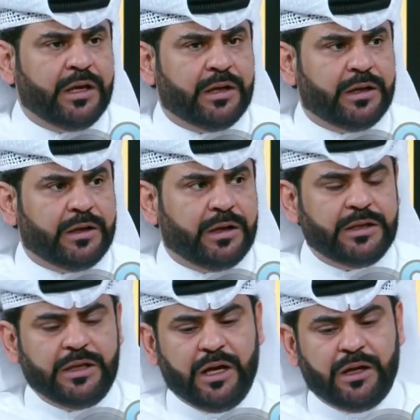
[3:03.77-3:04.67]
آه،
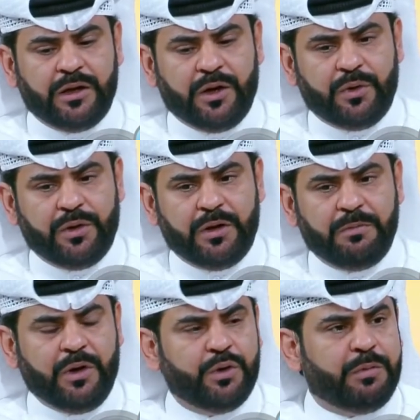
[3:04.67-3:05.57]
نسعى ان ناخذ
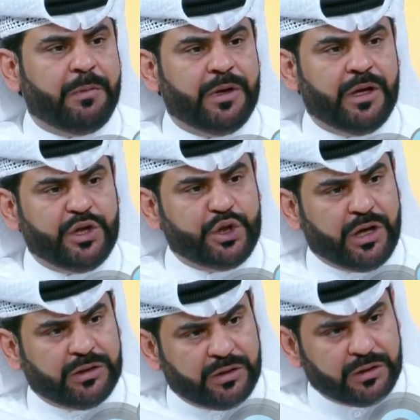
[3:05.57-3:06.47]
المعلومه من
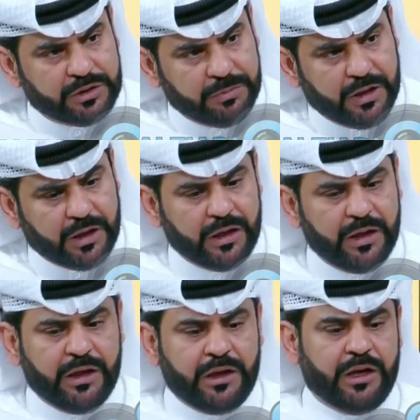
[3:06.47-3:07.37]
الجهات الرسميه،
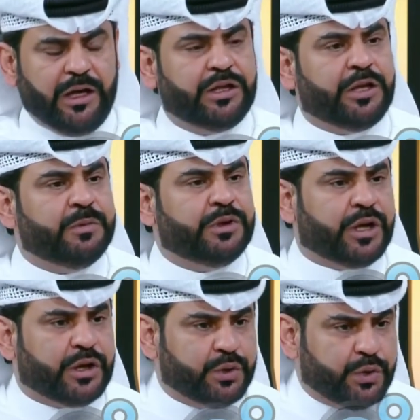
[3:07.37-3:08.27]
نعم. نحترم
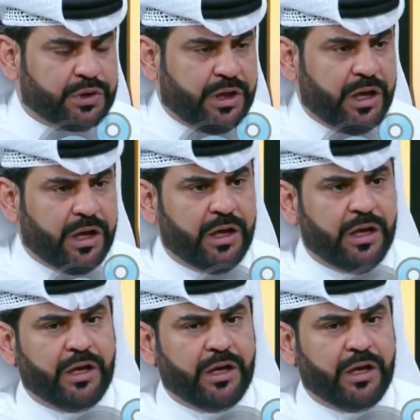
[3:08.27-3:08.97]
التخصصيه